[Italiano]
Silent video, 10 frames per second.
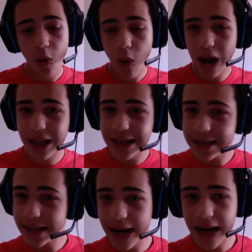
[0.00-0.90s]
qualche
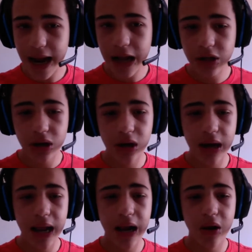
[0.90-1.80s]
strana
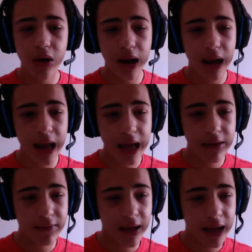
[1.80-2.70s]
ragione allora
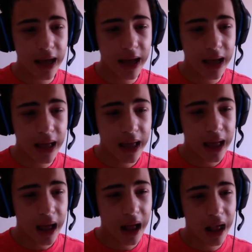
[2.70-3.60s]
lei va
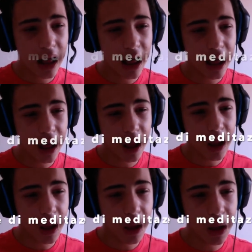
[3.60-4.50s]

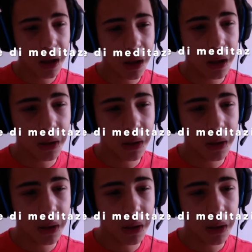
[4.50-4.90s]
a...